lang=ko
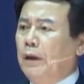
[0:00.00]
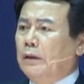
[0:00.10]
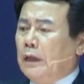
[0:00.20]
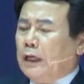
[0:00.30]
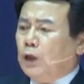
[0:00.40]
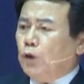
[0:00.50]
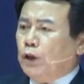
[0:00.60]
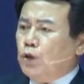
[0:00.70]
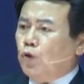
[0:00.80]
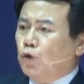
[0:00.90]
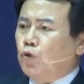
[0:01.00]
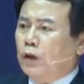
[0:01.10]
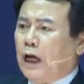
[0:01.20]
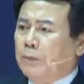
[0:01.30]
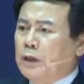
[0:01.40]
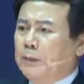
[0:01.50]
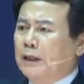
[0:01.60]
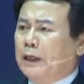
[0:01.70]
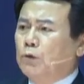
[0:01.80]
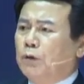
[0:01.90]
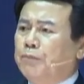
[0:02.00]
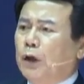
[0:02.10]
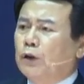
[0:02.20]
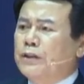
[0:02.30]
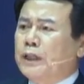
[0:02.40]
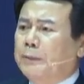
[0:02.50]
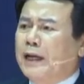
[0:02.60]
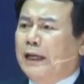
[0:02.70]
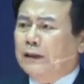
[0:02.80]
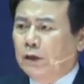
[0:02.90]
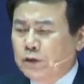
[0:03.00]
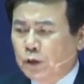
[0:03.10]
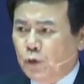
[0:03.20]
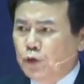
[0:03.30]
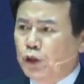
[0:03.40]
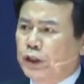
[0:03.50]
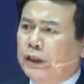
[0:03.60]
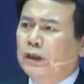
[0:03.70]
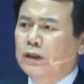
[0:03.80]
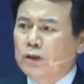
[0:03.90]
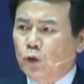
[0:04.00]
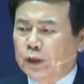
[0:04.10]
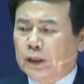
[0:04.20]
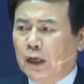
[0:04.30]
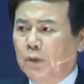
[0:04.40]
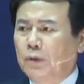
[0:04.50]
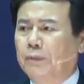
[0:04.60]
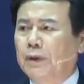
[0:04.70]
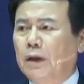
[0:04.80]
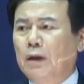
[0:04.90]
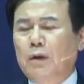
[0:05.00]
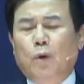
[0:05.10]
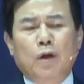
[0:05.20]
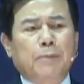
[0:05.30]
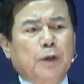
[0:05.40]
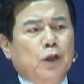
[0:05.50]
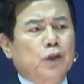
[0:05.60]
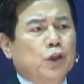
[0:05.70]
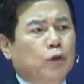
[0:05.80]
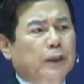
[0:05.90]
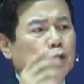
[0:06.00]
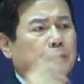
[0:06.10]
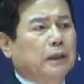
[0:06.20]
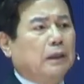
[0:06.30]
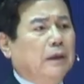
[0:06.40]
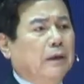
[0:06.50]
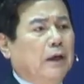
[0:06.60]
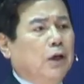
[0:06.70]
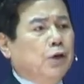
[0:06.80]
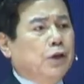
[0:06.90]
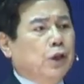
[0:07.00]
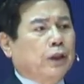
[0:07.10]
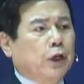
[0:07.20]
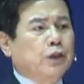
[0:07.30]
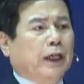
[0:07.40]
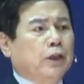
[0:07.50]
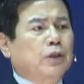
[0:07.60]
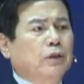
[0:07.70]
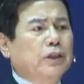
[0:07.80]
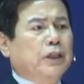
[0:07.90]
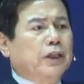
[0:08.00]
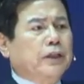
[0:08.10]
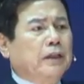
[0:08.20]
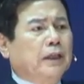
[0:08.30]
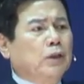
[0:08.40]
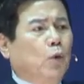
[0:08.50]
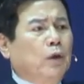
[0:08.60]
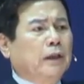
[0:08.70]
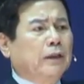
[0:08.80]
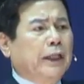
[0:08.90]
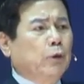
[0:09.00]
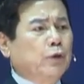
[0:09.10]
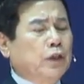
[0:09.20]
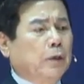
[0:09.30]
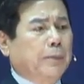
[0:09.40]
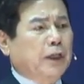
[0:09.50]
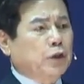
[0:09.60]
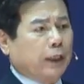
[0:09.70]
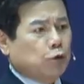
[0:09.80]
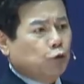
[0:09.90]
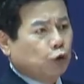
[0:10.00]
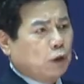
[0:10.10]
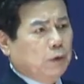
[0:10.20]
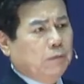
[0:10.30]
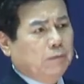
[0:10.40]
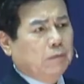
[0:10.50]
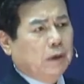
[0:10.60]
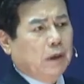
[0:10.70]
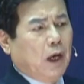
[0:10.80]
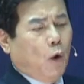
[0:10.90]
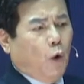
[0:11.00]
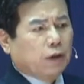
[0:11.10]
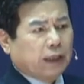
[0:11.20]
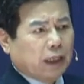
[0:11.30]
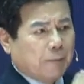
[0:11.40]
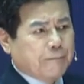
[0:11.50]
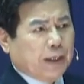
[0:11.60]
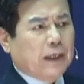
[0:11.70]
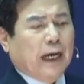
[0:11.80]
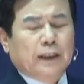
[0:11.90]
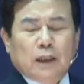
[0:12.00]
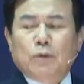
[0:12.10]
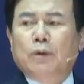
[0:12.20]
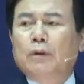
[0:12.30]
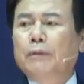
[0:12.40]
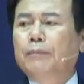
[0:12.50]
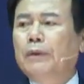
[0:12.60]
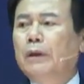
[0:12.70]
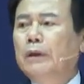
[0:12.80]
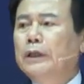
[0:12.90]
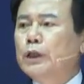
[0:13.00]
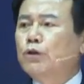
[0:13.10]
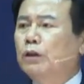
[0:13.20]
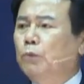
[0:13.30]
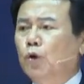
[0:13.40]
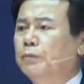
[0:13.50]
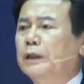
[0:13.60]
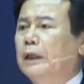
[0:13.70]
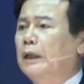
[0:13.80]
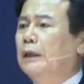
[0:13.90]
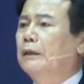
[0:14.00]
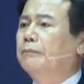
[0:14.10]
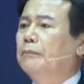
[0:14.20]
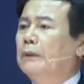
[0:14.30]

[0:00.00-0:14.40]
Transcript: 그가 가지고 있던 손수건 앞치마를 가지고 병든 사람에게 갖다 얹어도 귀신이 쫓겨나고 온갖 병이 치료받습니다. 이 땅에 살아서 셋째 하늘까지 올라갔다 내려온 사람입니다. 사랑하는 성도 여러분, 혹내 남편이 아직도 예수를 모릅니다.